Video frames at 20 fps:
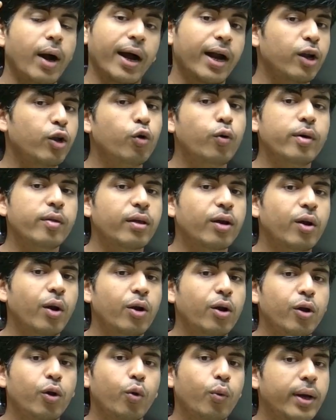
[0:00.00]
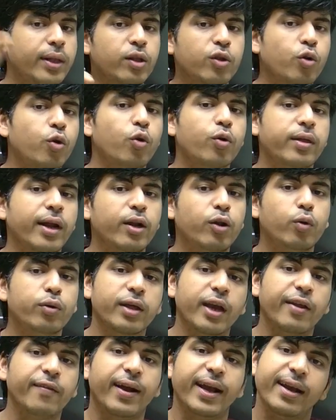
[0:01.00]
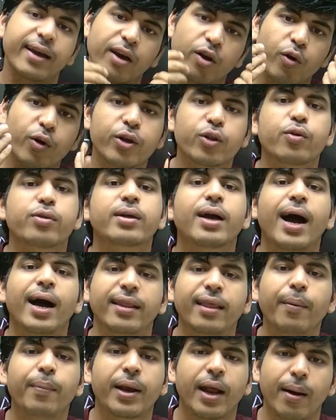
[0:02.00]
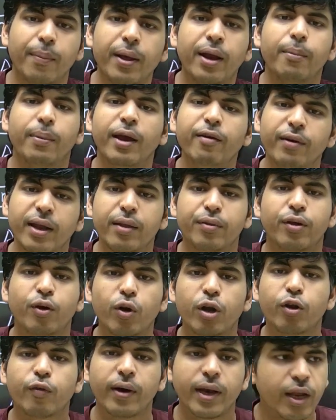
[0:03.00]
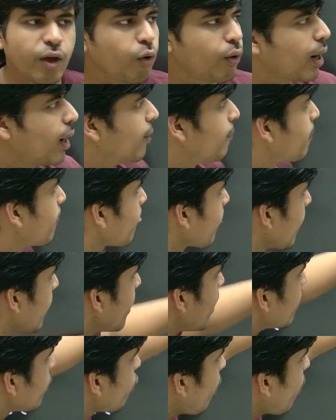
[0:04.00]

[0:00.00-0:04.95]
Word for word: अगर टू इज इक्वल टू टू है तो दोनों साइड टू से डिवाइड करोगे तो उसका आधा बराबर है भाई वन इज इक्वल टू वन ही होगा तो